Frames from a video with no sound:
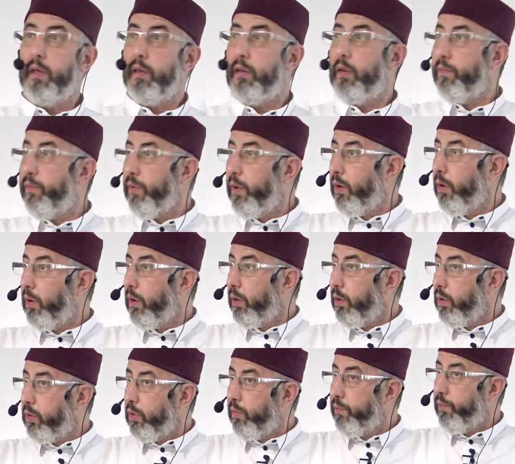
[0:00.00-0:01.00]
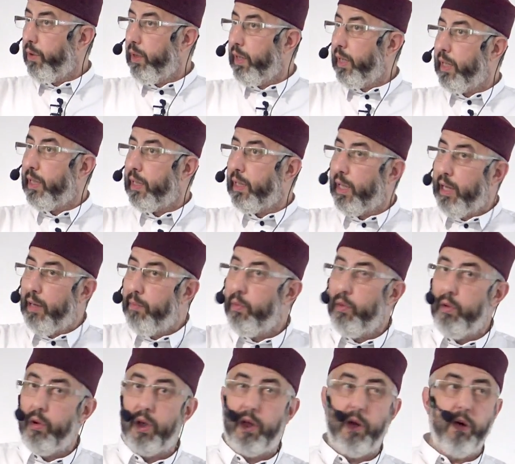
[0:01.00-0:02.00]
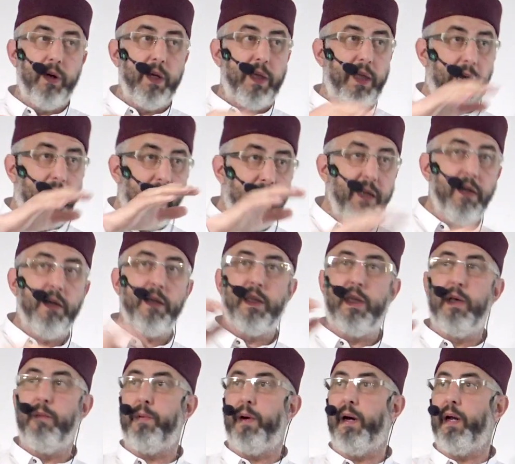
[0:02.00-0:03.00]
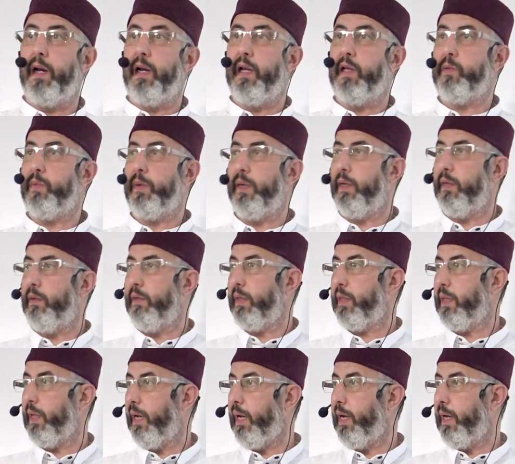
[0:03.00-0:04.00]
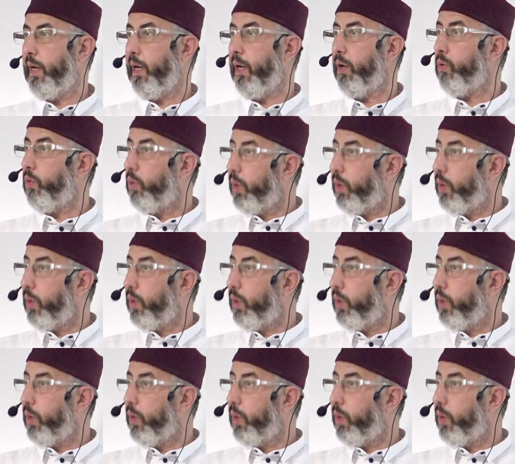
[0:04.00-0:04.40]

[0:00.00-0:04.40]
devant, devant les tribus qui ont été anéanties par Allah subhanahu wa ta'ala.